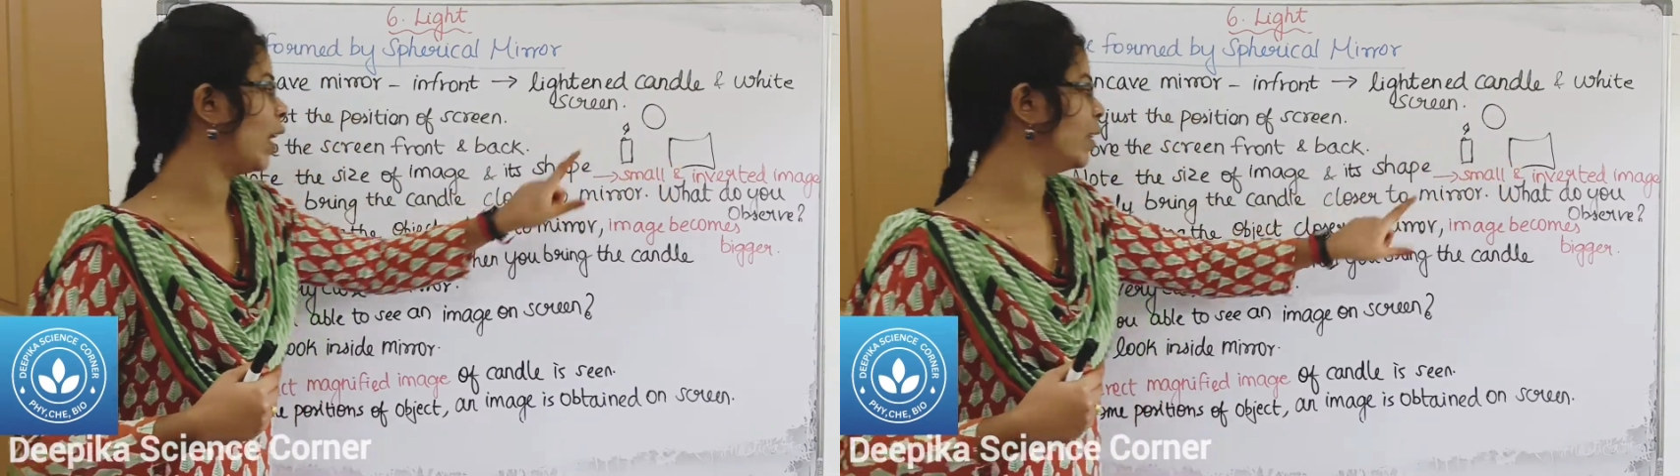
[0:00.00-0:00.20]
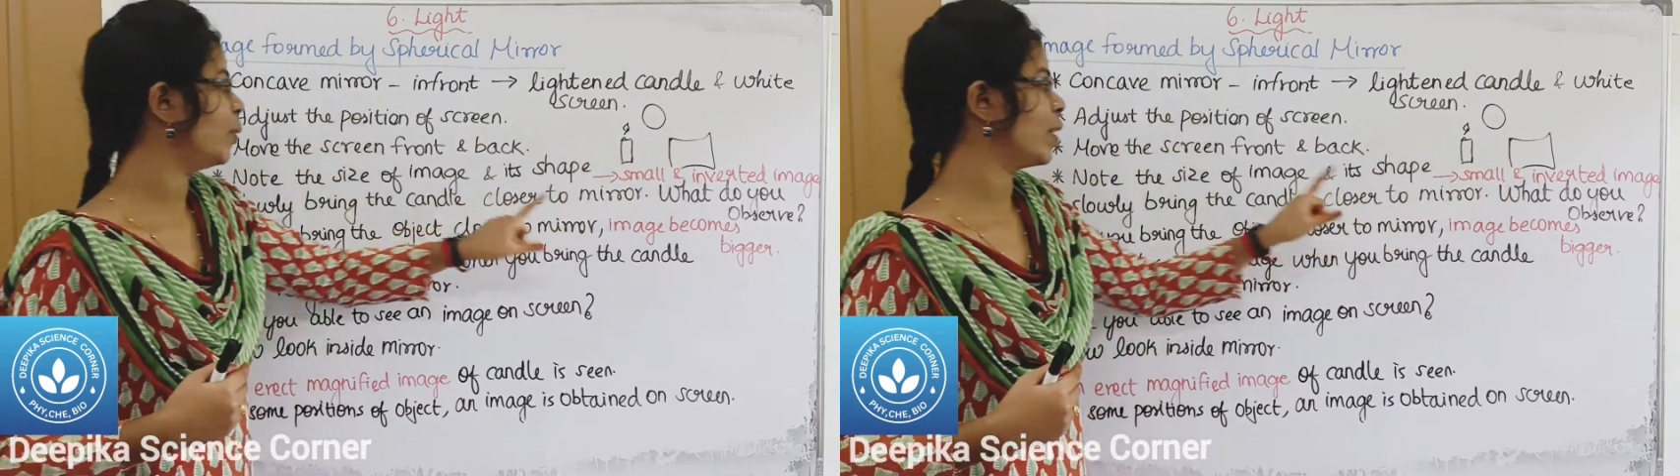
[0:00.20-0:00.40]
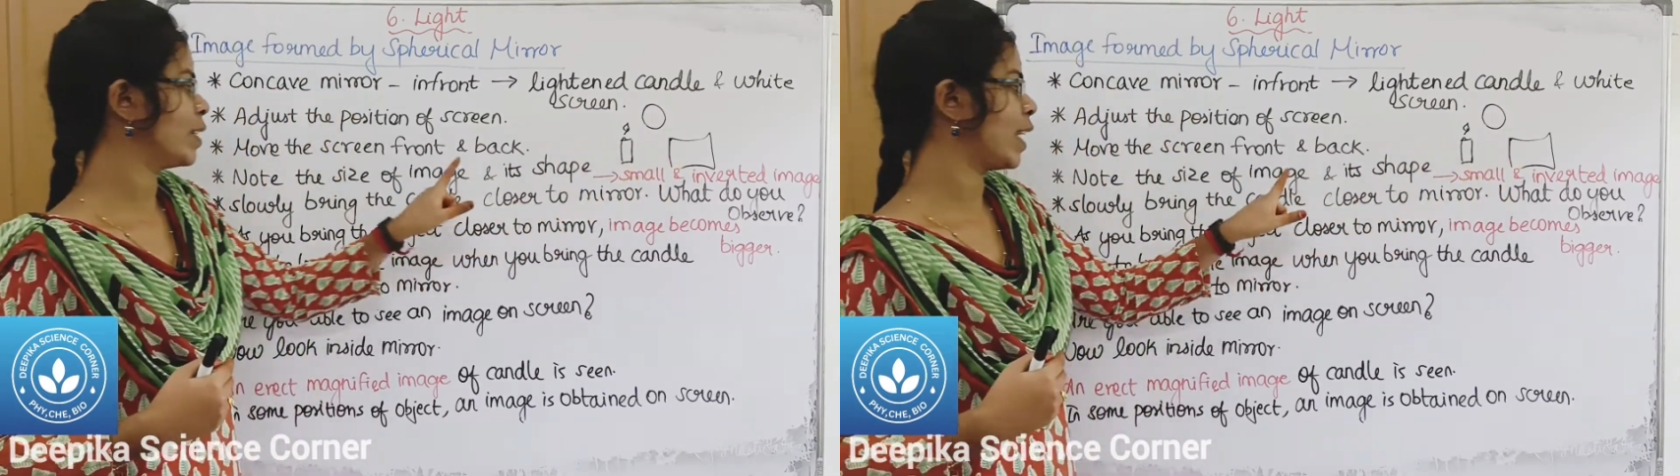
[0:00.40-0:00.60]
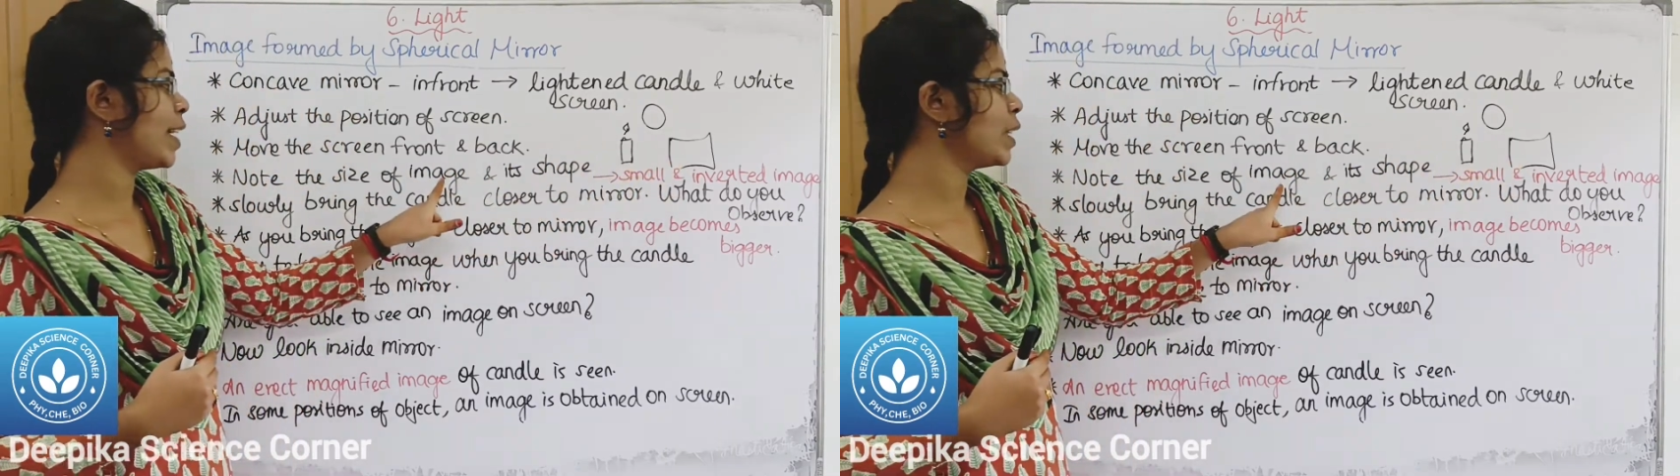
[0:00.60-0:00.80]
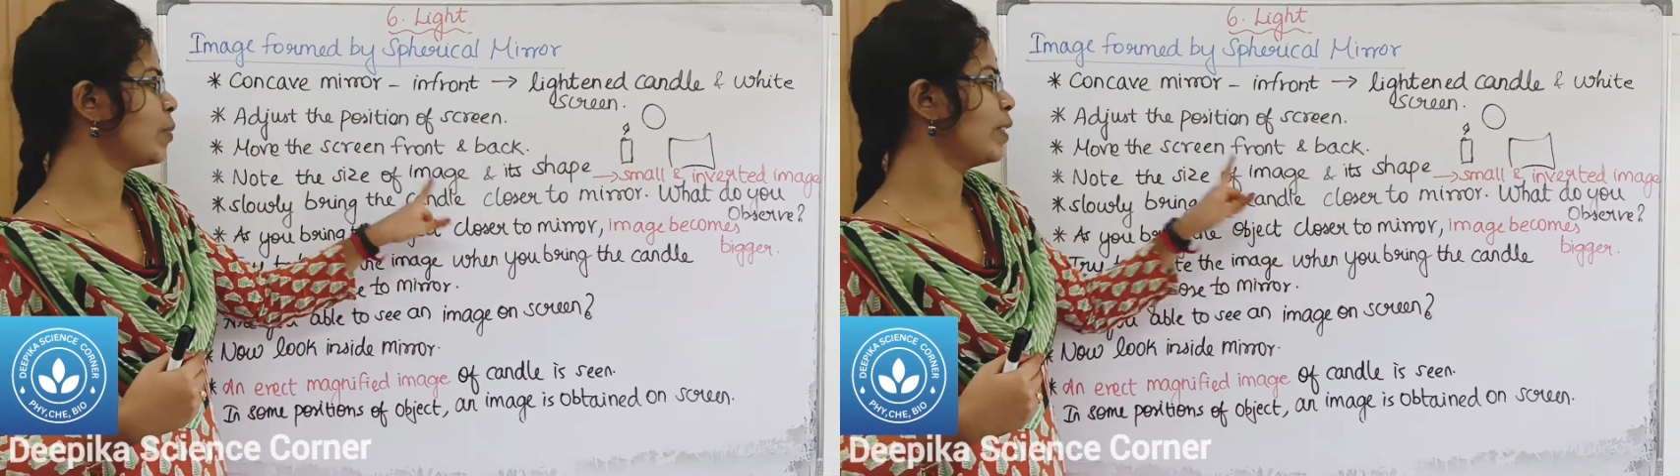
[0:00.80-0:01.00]
அதோட
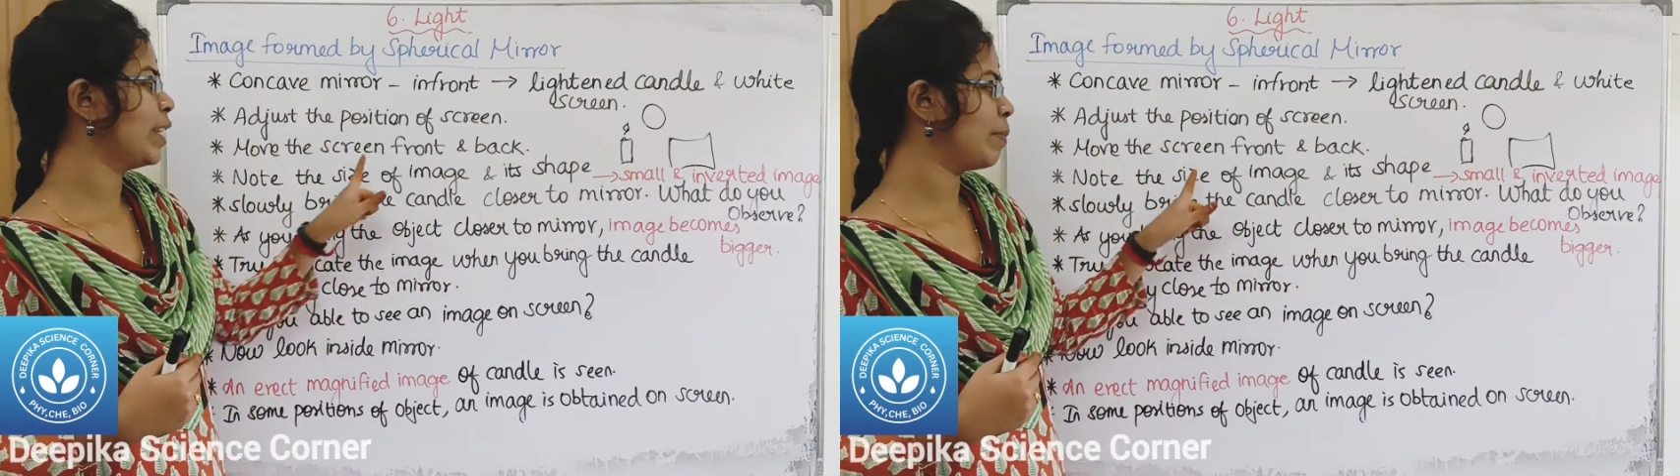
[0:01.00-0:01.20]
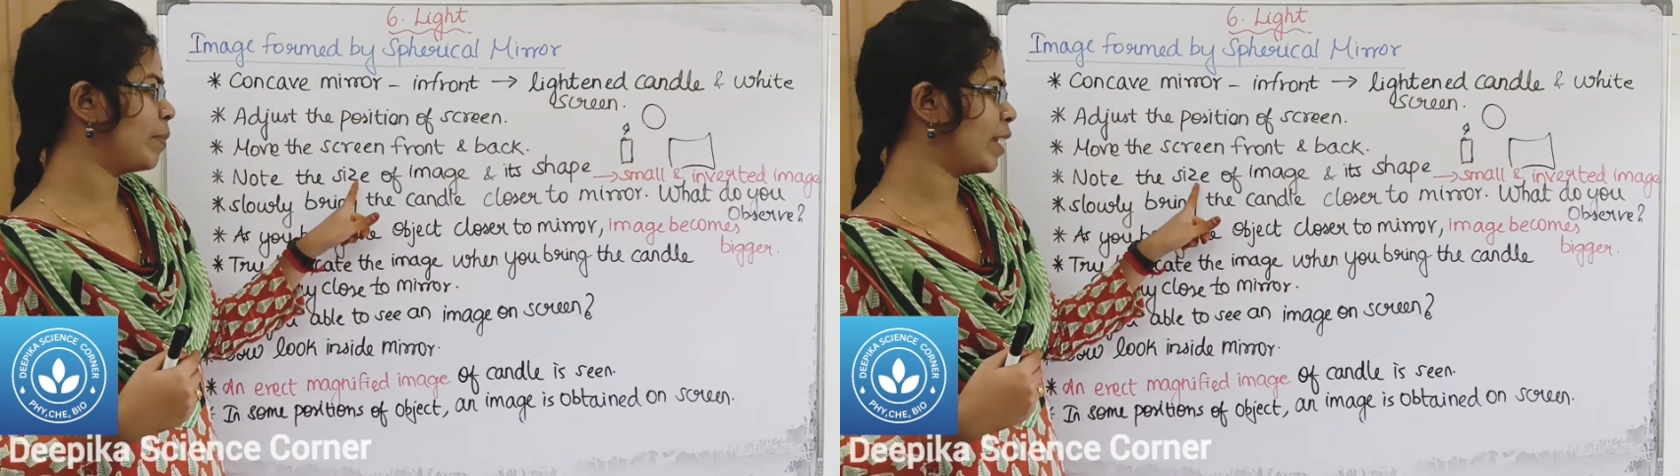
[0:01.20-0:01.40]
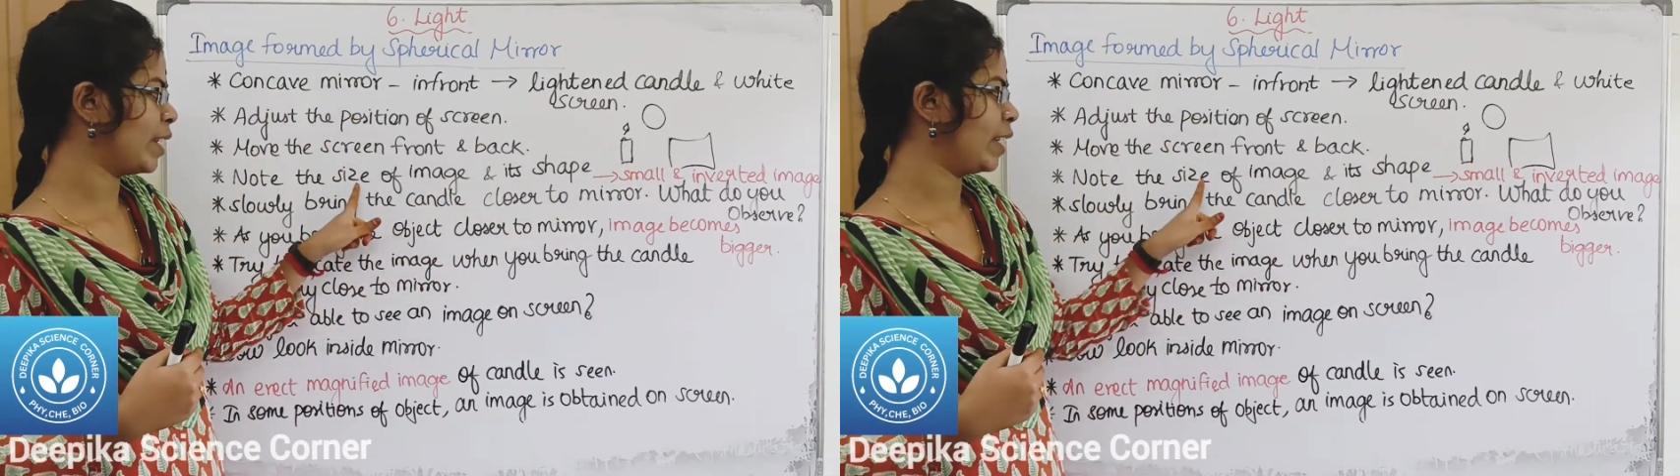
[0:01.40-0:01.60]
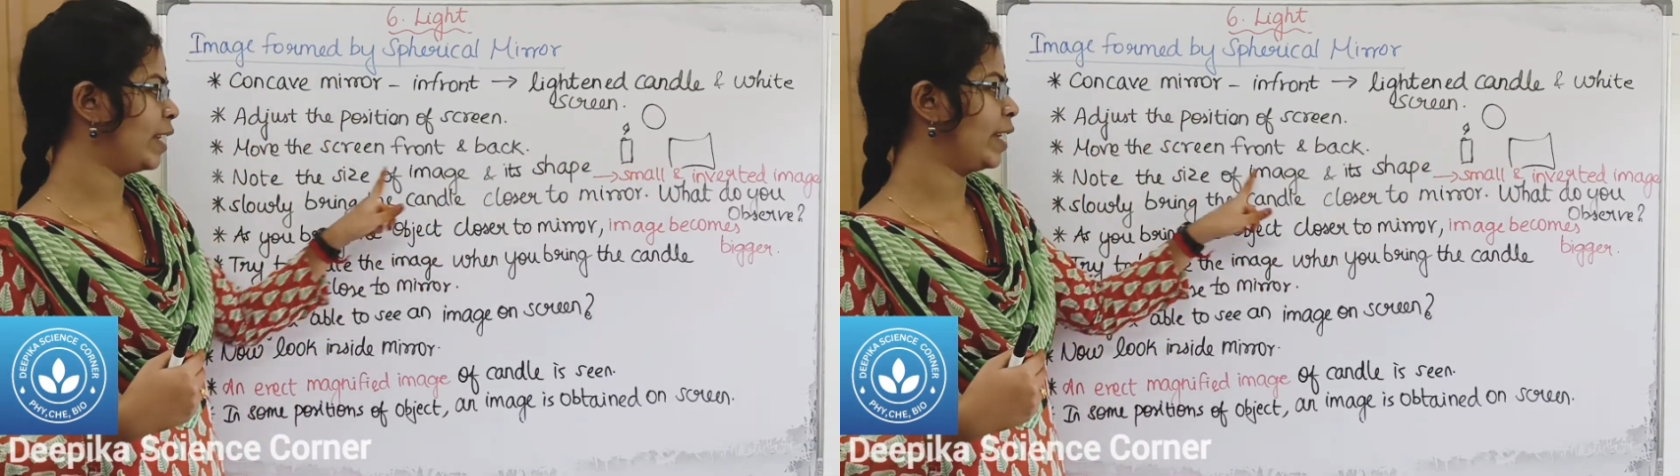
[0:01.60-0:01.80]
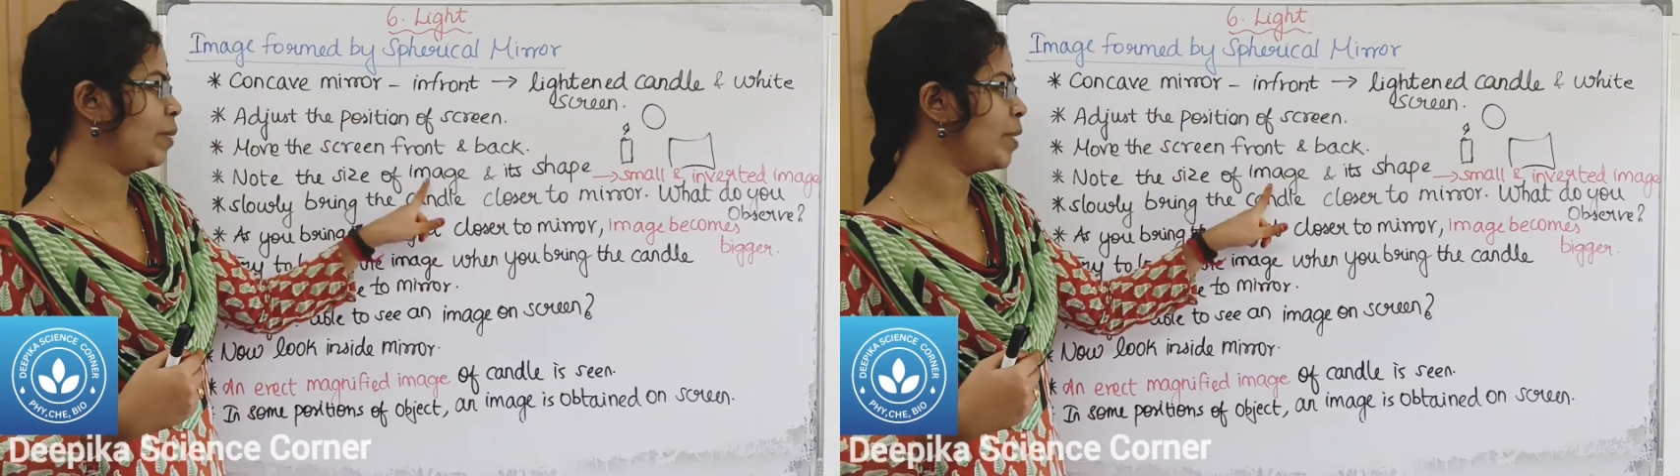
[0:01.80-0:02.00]
சைஸ் வந்து எப்படி இருக்குது